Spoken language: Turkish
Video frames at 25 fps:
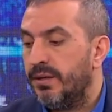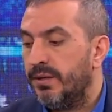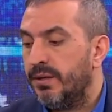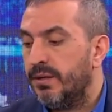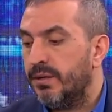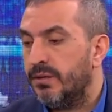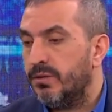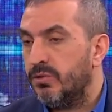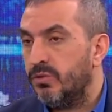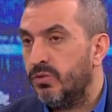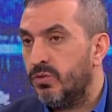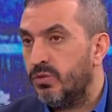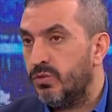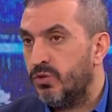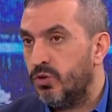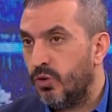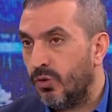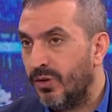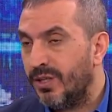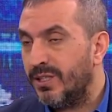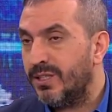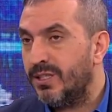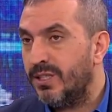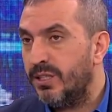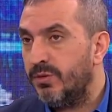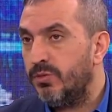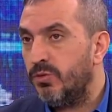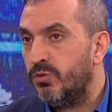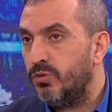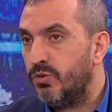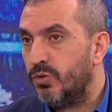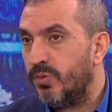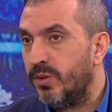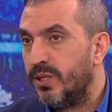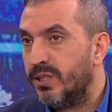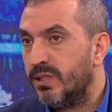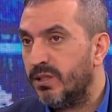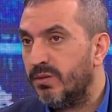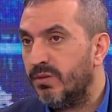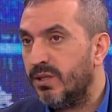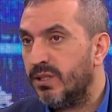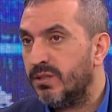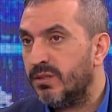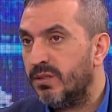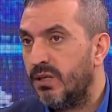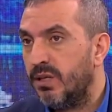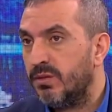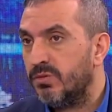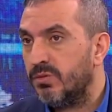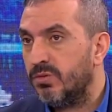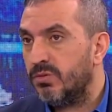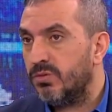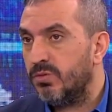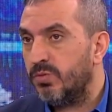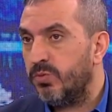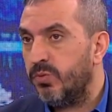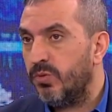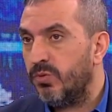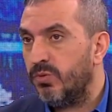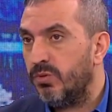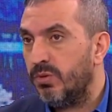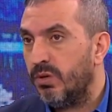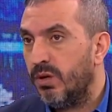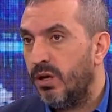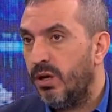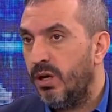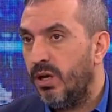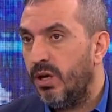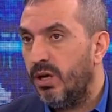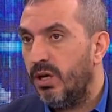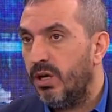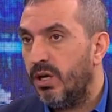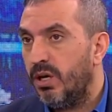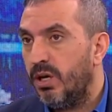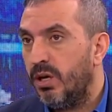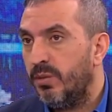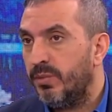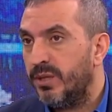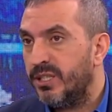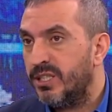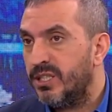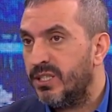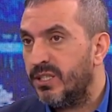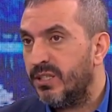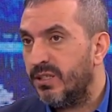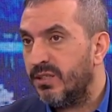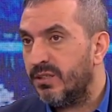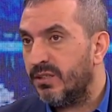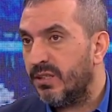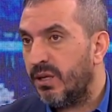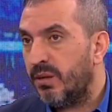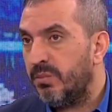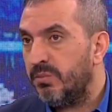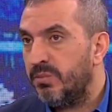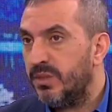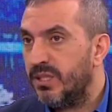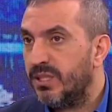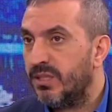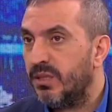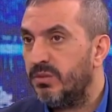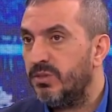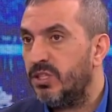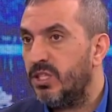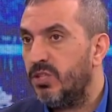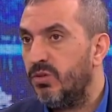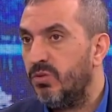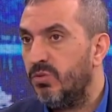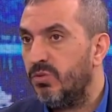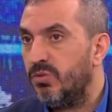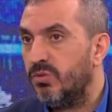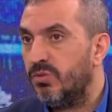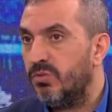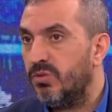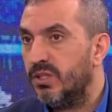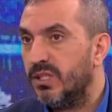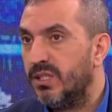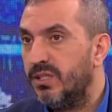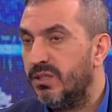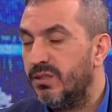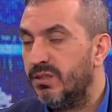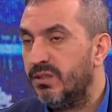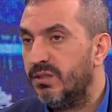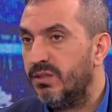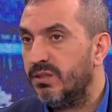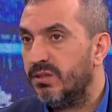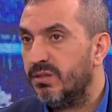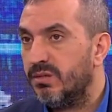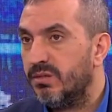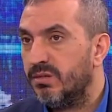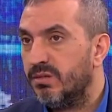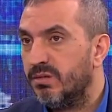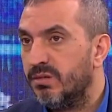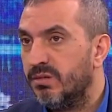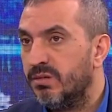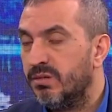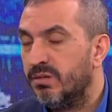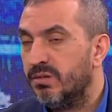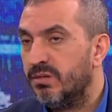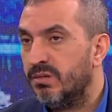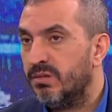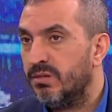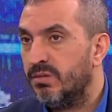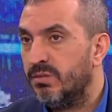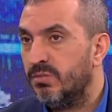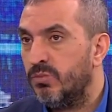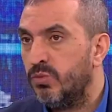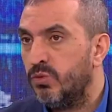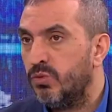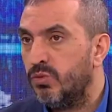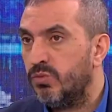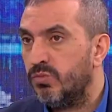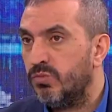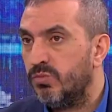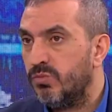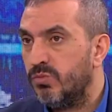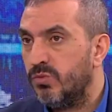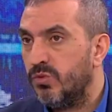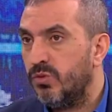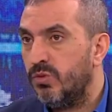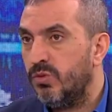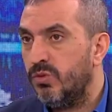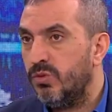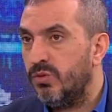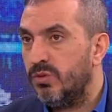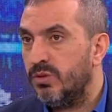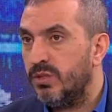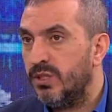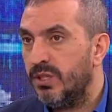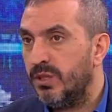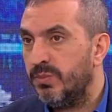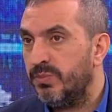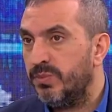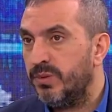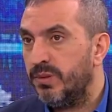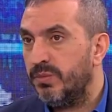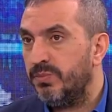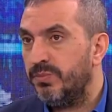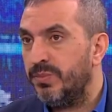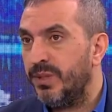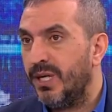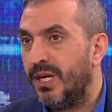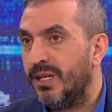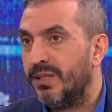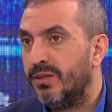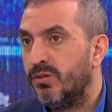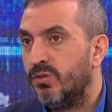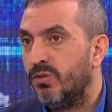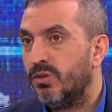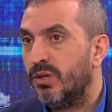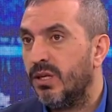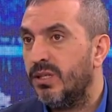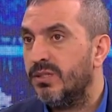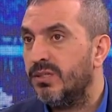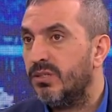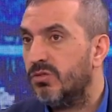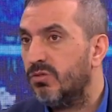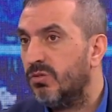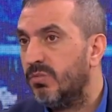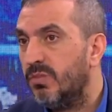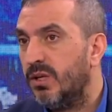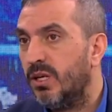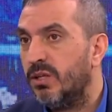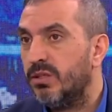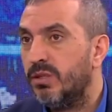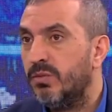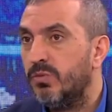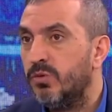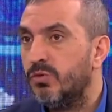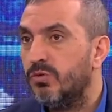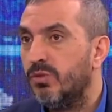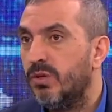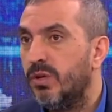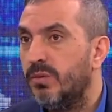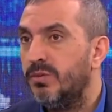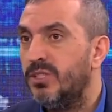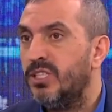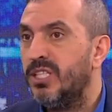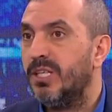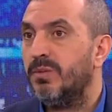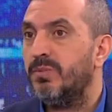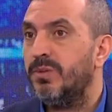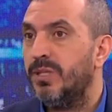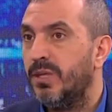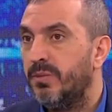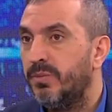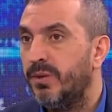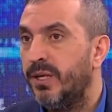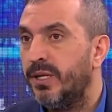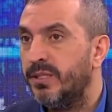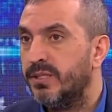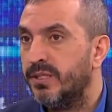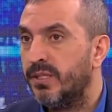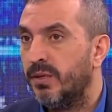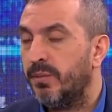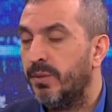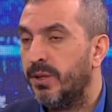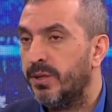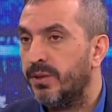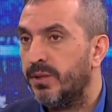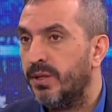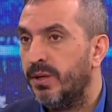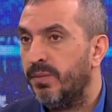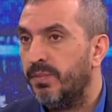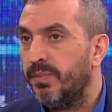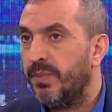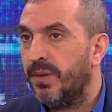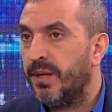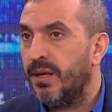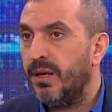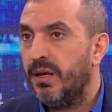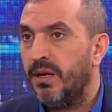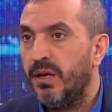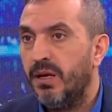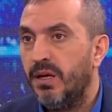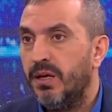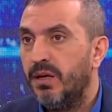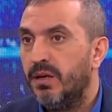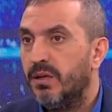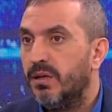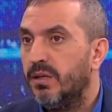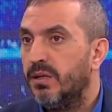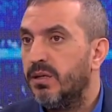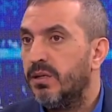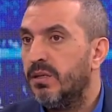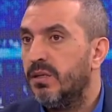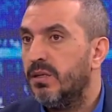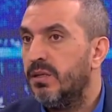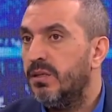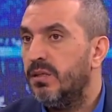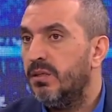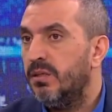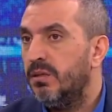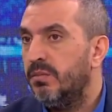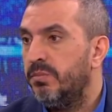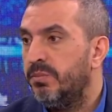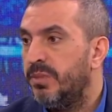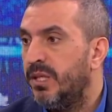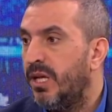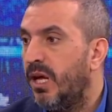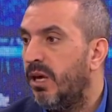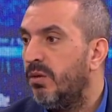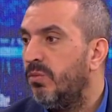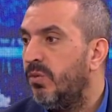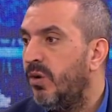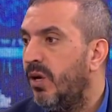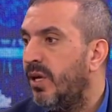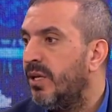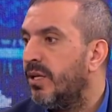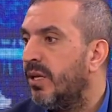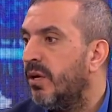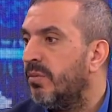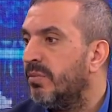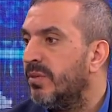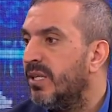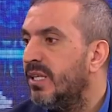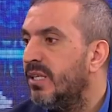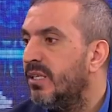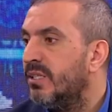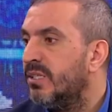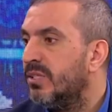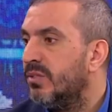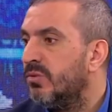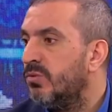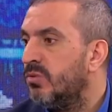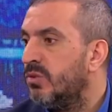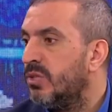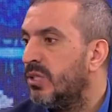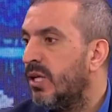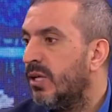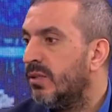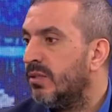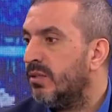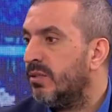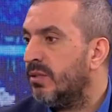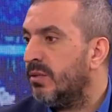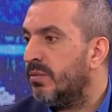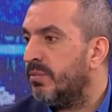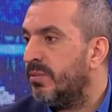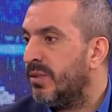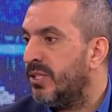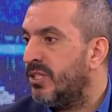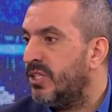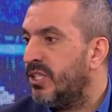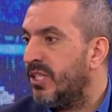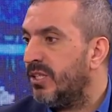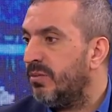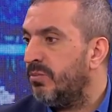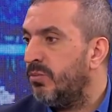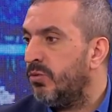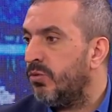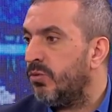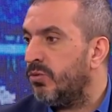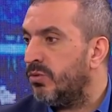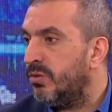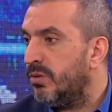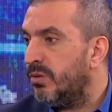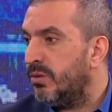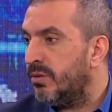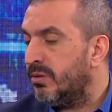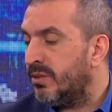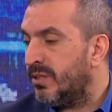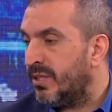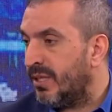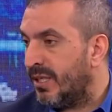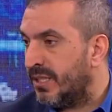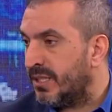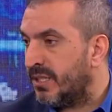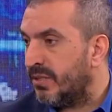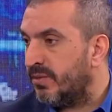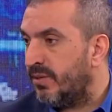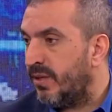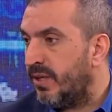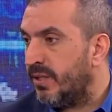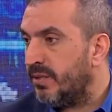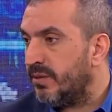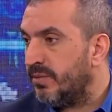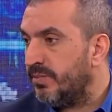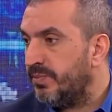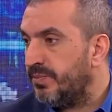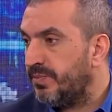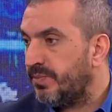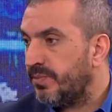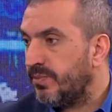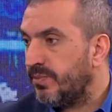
e, çok etkili bir hücum hattı var Trabzonspor'un. Ama içlerinden birine bir şey olduğu vakit e, bütün o yapı bir anda organizasyon bir anda bozulabilecek bir yapı aynı zamanda. E, Bilal bu anlamda elinizi güçlendirebilecek bir transfer.